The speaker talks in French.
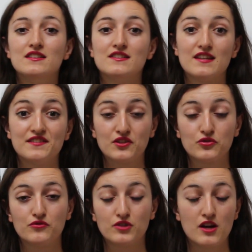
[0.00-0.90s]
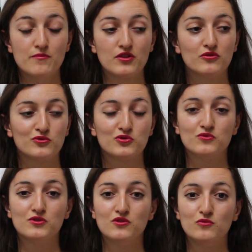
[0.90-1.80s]
C'est-à-dire que voilà, maintenant je
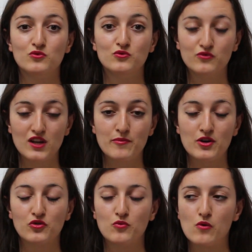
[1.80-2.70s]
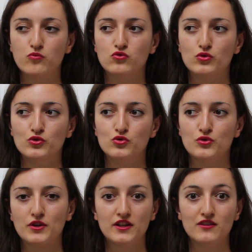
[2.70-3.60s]
suis dans mon nouvel appartement pour une
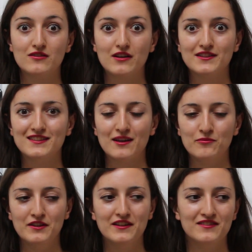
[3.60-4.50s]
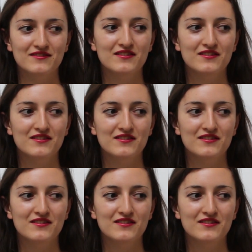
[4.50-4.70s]
durée euh, indéterminée,